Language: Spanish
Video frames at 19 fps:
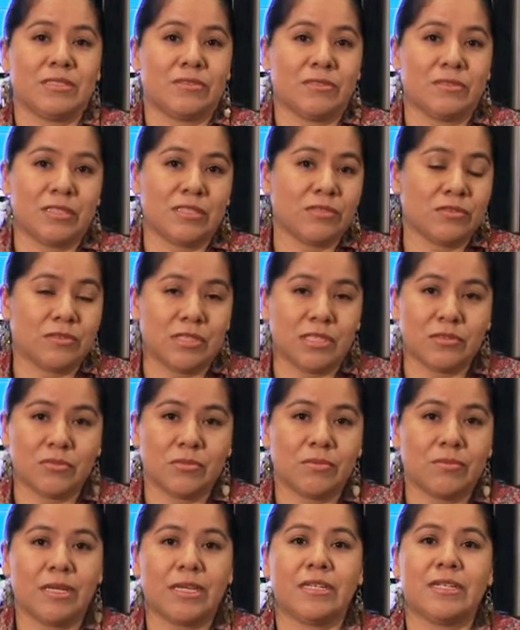que son en zonas
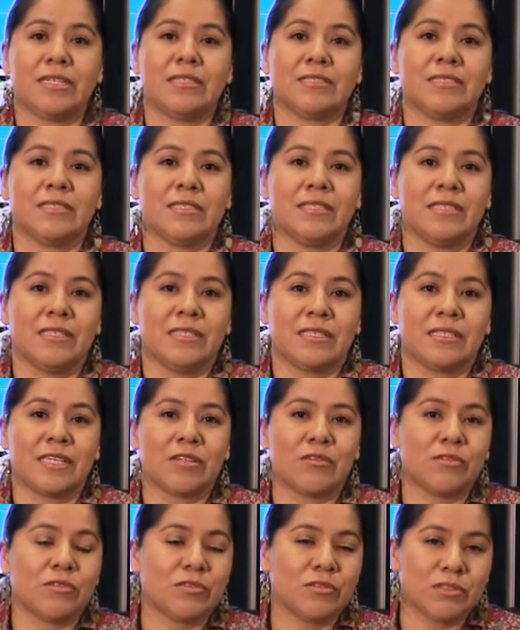urbanas,
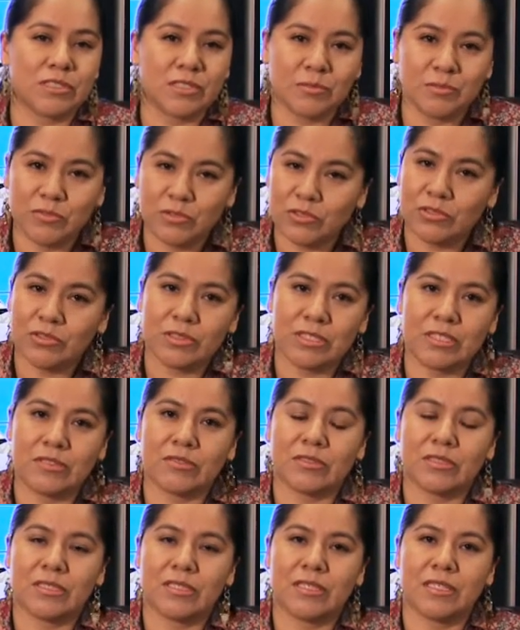que conocen mucho de
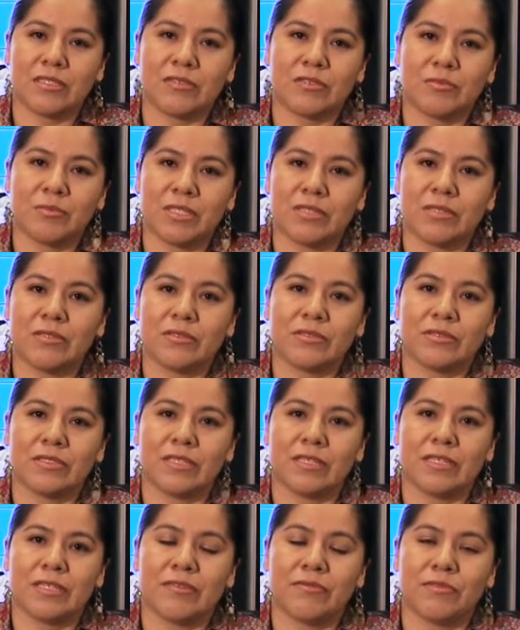los, de los medios
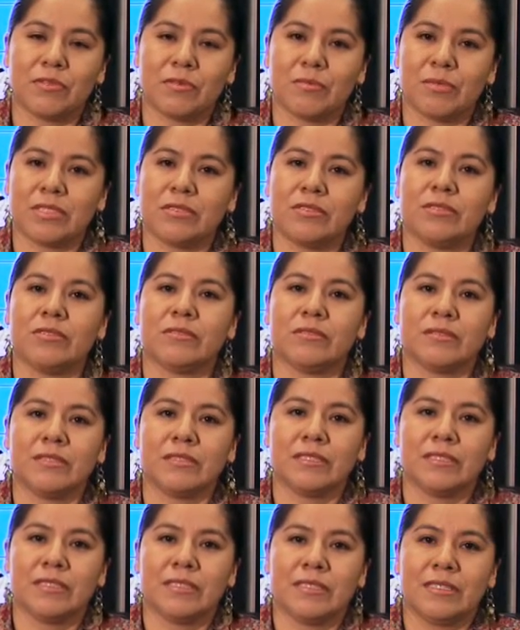de información,
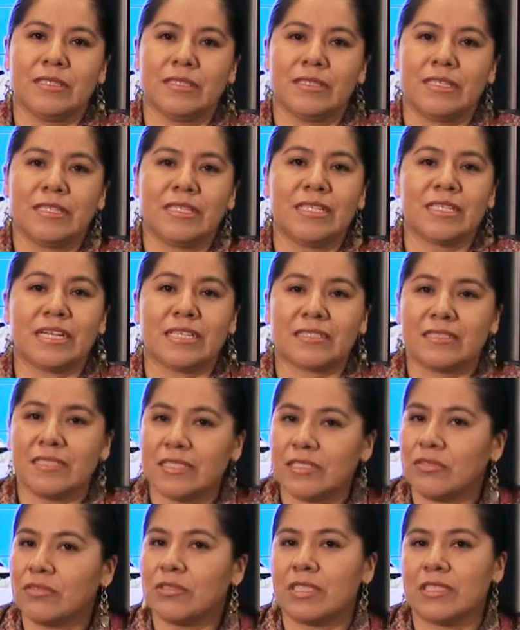tienen
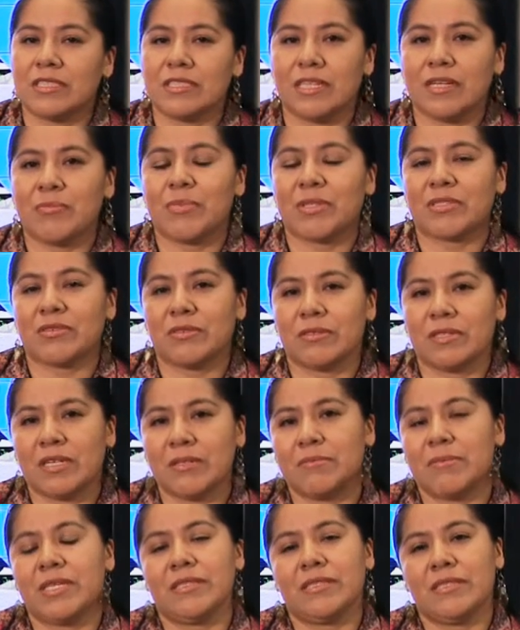acceso ya sea
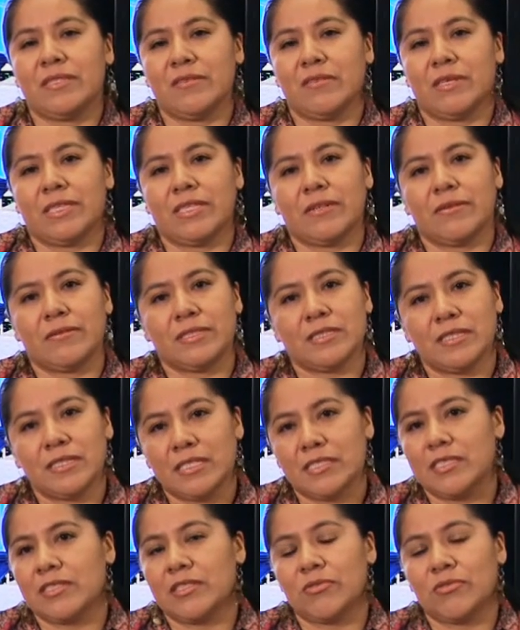personalmente o a través de
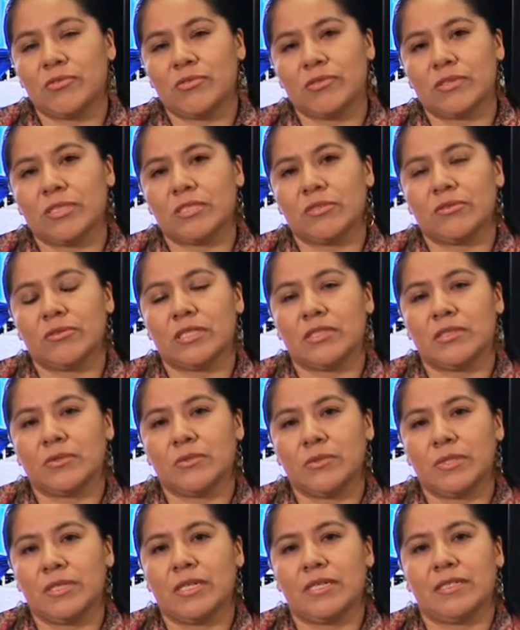las instituciones donde
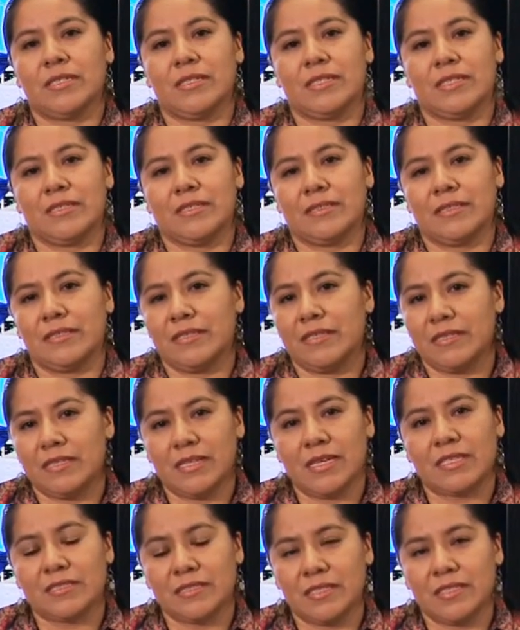estudian, este,
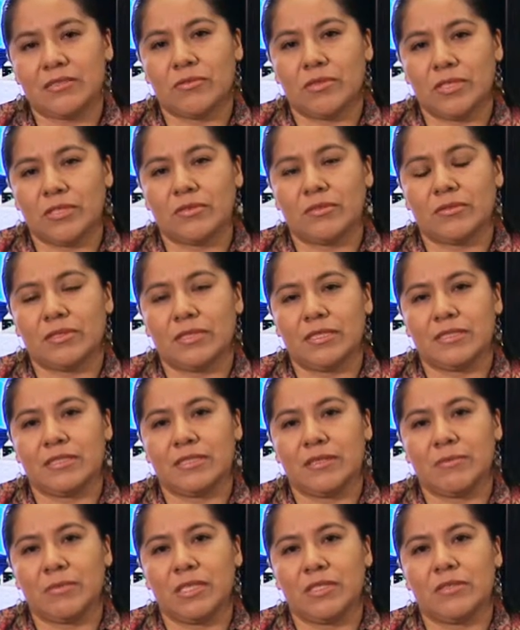tienen acceso a estos
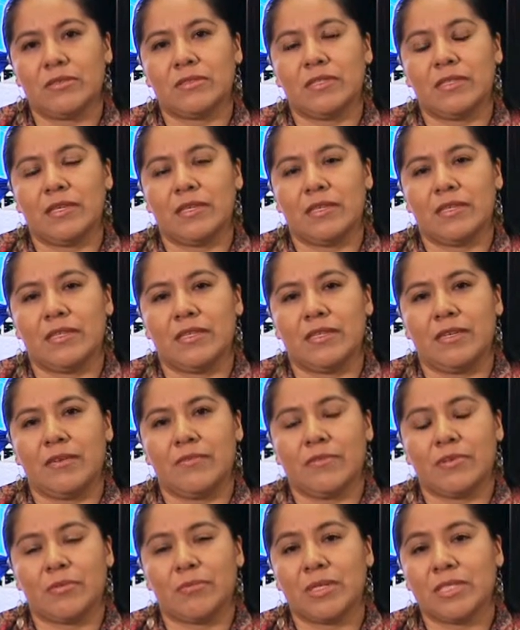este, medios de,
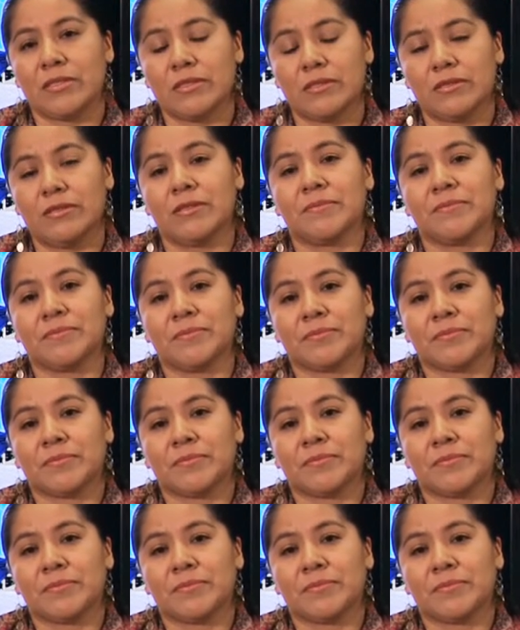información